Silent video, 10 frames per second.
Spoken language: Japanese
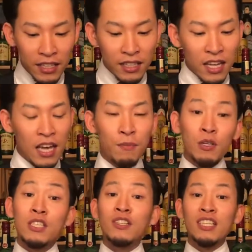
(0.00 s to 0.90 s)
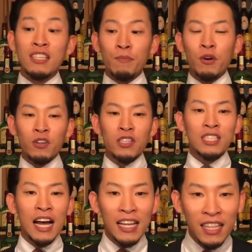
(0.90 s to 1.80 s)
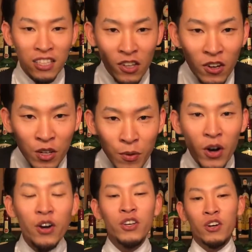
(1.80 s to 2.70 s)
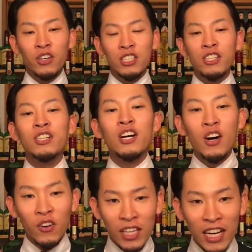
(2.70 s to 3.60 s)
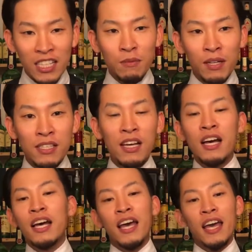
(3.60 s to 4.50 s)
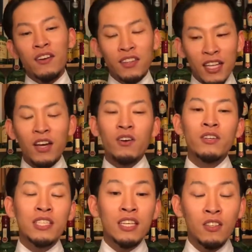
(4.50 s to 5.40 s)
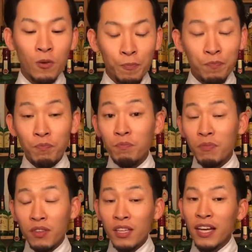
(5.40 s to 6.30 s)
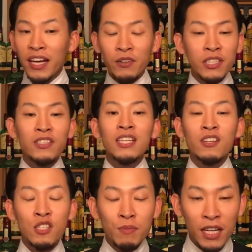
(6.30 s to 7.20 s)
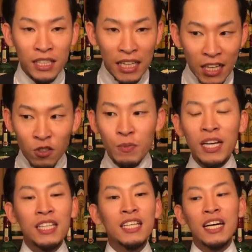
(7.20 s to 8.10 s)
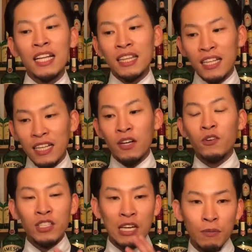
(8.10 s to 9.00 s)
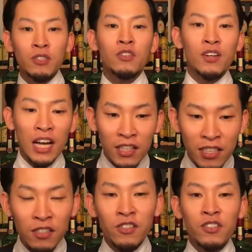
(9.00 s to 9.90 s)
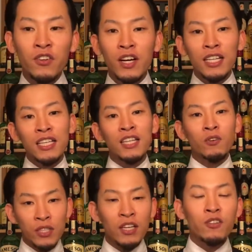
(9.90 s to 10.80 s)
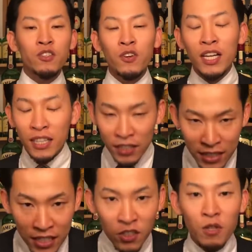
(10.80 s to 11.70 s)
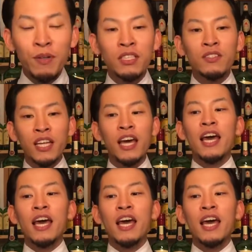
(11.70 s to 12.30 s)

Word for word: で、えー、もちろんですね僕のチャンネル登録もよろしくお願いします、えー、いろんなねウイスキーのえー、ウイスキーの楽しみ方や飲み方であったりこのジェームソンのカクテルの紹介だったりお酒の紹介たくさんしておりますので、